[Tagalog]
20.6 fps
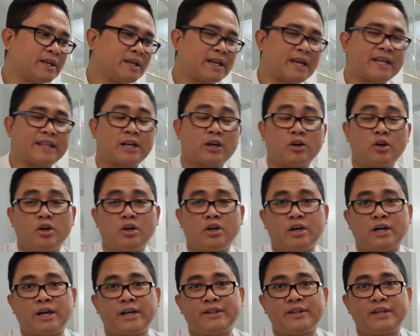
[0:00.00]
Kahit
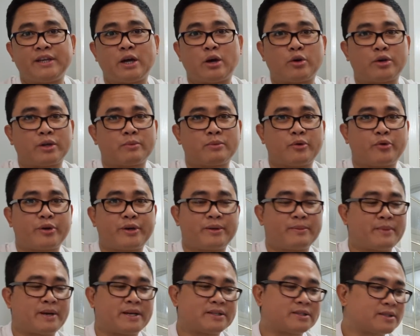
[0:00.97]
ako, uh, hindi na ako nag-wear
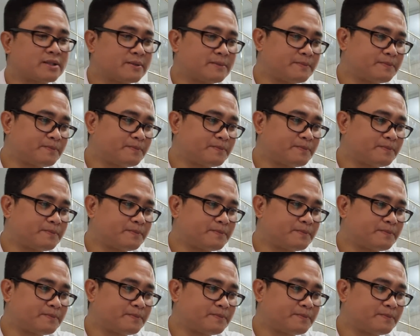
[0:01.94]
ng mask.